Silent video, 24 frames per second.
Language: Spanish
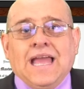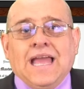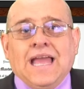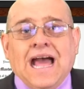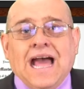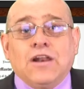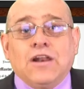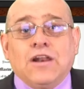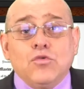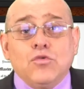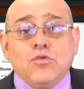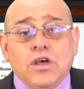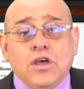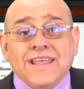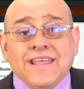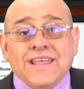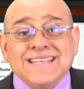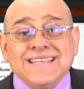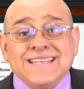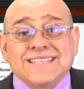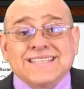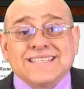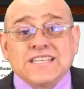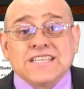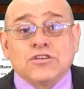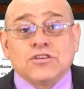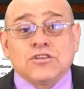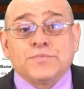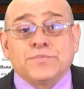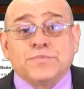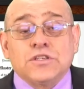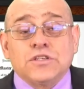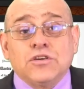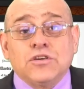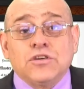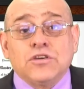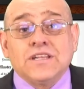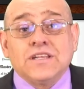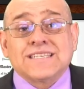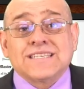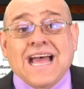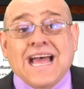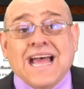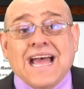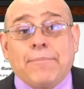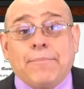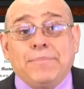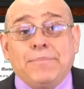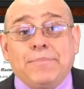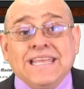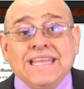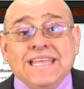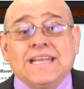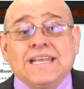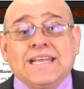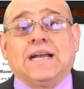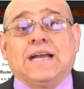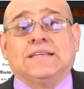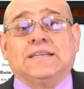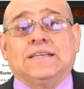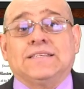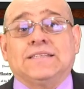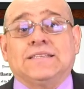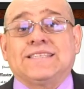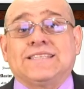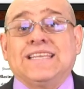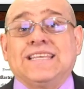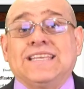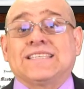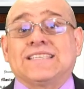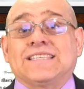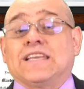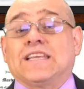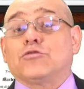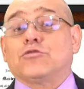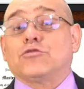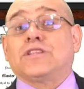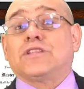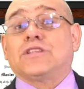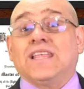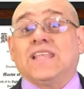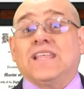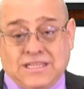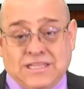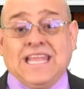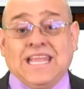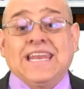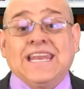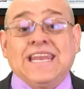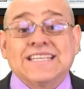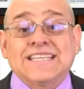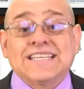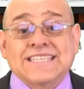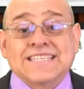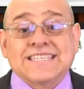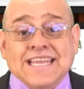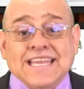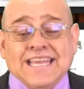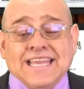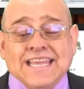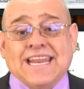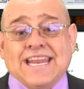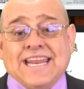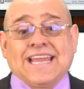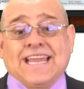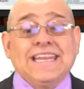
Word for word: alguna de estas opciones aplican si es que usted tiene ceguera.